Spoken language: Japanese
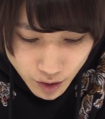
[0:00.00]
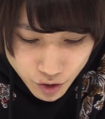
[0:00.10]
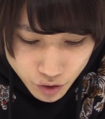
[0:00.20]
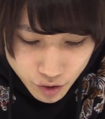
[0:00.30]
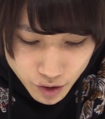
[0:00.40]

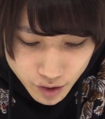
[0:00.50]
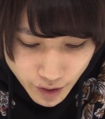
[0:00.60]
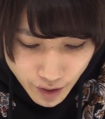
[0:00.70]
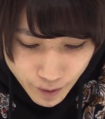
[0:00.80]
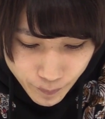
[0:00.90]
短縮いいっす
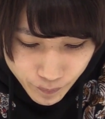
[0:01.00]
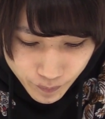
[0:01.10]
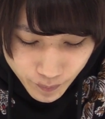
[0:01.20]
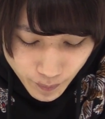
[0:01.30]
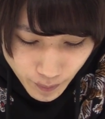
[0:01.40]
ね、
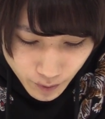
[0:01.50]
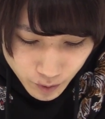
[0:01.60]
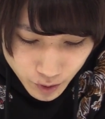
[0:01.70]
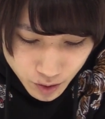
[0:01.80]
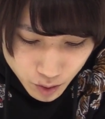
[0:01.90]

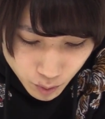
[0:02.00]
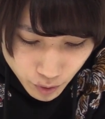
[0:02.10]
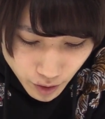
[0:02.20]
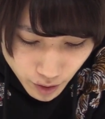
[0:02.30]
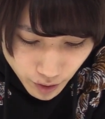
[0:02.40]
うん、SS
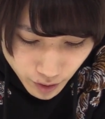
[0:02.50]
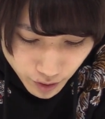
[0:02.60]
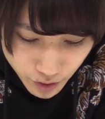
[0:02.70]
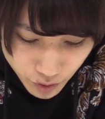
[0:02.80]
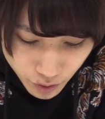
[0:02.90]
重いから
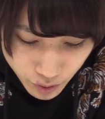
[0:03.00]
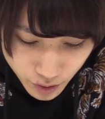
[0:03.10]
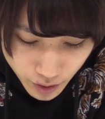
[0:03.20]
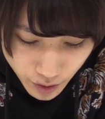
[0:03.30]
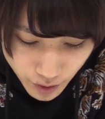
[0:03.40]
な24っ
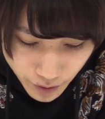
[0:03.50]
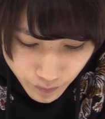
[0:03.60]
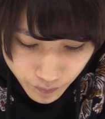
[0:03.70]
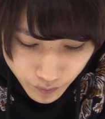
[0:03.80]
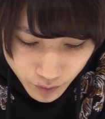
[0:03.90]
すからね
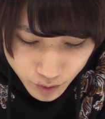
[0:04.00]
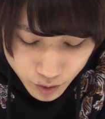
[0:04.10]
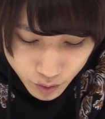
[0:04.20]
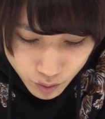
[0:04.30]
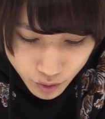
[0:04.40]

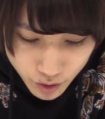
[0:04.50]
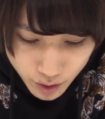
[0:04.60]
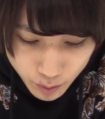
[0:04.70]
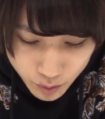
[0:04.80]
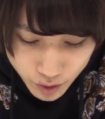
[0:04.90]
通常降臨
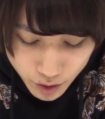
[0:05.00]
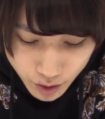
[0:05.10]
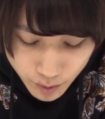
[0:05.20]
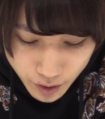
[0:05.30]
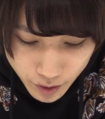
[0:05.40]
ではもう絶対
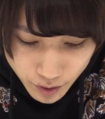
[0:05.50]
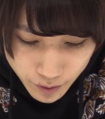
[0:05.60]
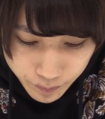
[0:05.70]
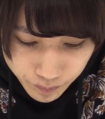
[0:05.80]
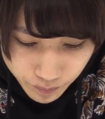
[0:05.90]
たまらんか
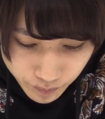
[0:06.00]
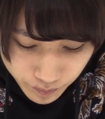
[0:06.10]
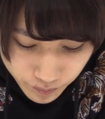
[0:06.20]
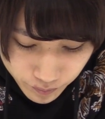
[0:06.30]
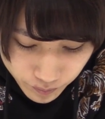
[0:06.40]
ら
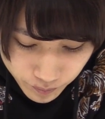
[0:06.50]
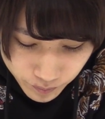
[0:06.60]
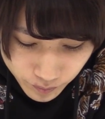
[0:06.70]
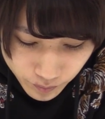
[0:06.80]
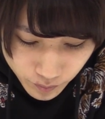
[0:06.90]

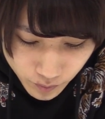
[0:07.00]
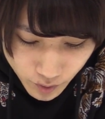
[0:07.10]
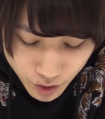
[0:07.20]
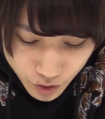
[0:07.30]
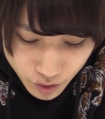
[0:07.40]

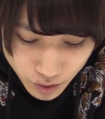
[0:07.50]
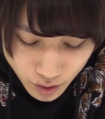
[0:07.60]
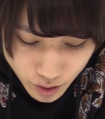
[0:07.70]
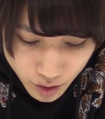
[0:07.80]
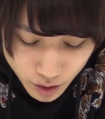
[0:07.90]
短縮
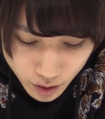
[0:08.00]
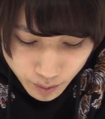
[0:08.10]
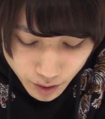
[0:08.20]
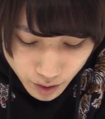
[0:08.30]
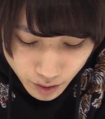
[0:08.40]
ついてたら
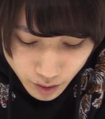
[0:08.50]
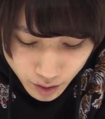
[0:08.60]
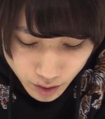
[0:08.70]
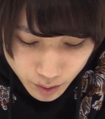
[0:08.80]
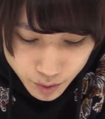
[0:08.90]
また変わっ
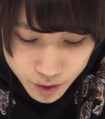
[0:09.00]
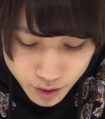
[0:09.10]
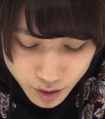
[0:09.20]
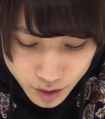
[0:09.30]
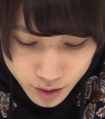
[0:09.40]
たかもし
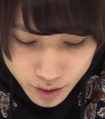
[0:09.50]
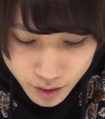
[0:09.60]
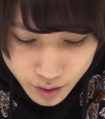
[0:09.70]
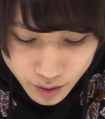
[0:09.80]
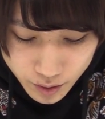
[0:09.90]
れないです
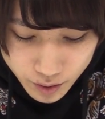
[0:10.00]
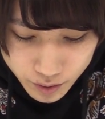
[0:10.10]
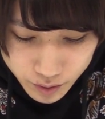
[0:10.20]
ね